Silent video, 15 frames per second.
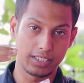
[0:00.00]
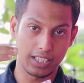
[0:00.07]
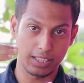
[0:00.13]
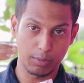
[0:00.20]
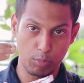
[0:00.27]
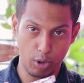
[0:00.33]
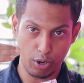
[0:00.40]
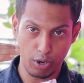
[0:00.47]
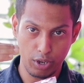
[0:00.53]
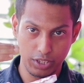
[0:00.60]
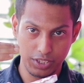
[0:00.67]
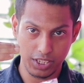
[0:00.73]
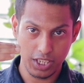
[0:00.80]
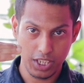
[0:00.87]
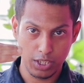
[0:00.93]
যাতে মনে
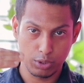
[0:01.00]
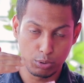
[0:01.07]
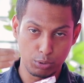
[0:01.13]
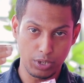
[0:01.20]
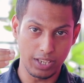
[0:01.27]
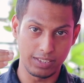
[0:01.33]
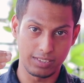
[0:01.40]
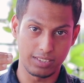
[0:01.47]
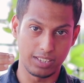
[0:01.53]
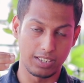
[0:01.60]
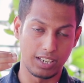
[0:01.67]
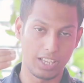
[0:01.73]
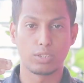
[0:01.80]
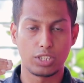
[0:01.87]
হয় যে দুটাই স্থির